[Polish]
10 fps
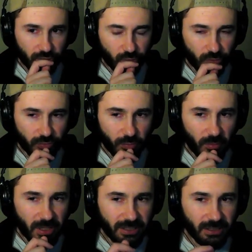Czyli w
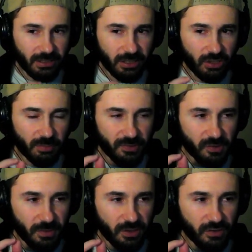momentach, kiedy
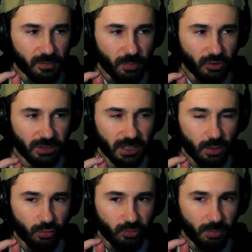bezimienny spotka
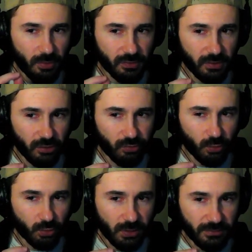jakąś postać, u
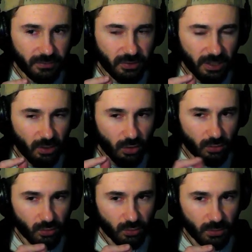której w
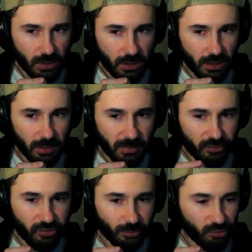dialogu
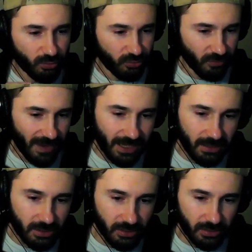będzie możliwość
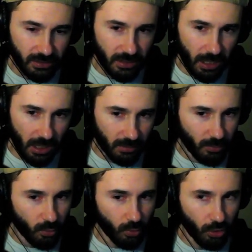walki albo
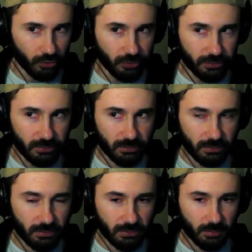ugody,
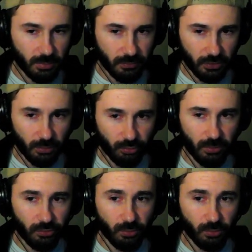Powinienem szukać